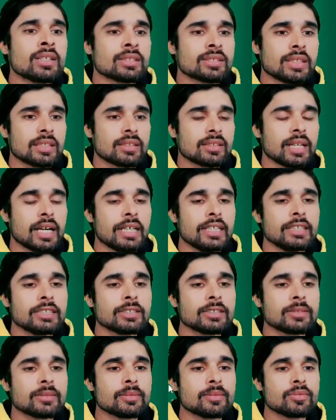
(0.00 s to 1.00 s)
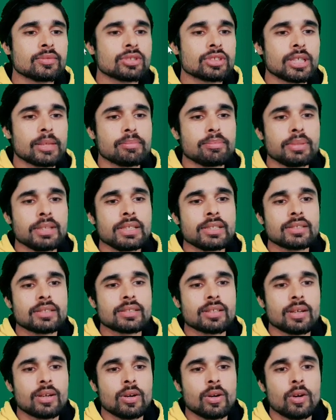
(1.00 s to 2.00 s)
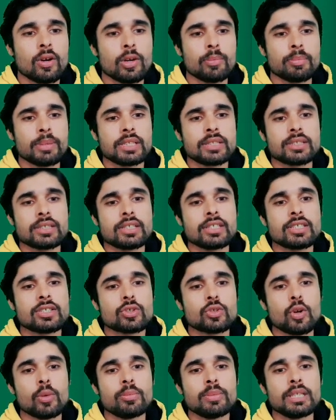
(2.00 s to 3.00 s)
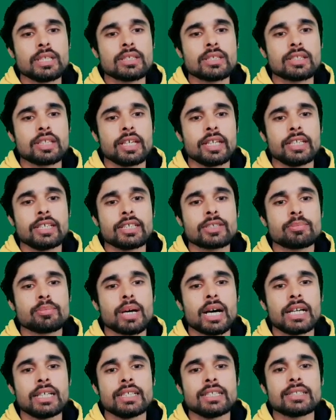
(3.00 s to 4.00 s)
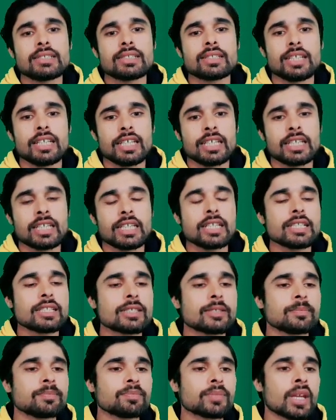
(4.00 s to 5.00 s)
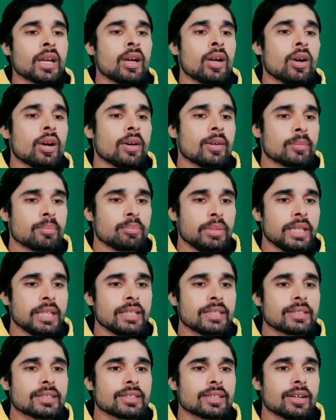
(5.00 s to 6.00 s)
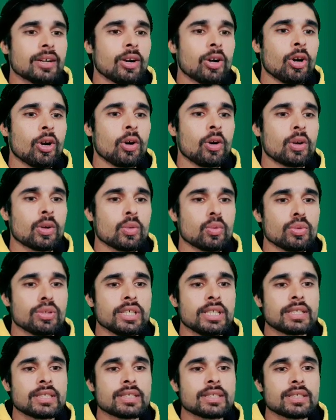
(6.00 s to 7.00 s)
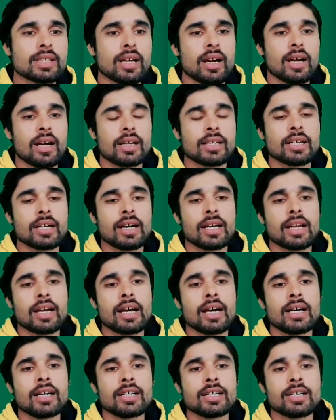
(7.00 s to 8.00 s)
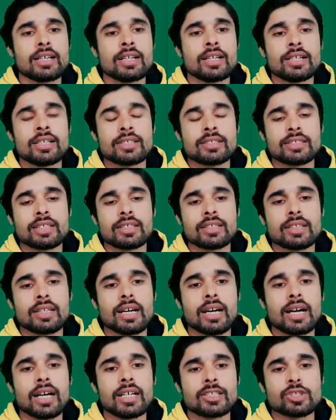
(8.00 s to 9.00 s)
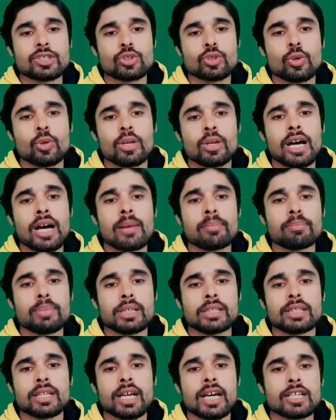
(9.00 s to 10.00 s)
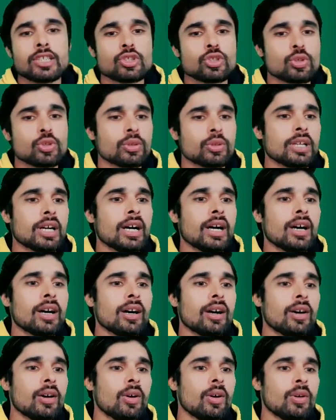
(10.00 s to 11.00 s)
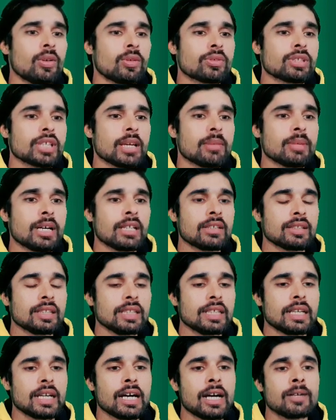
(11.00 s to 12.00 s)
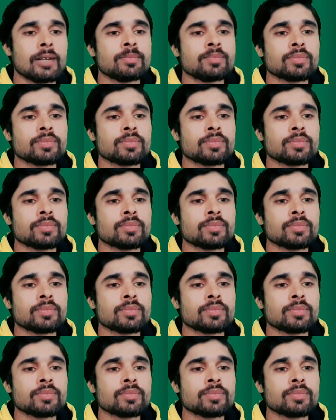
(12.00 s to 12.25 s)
सत्ताईस छब्बीस और पच्चीस चौबीस तेईस बाईस इक्कीस बीस और उन्नीस अठारह सत्रह सोलह पंद्रह चौदह और उसके बाद तेरह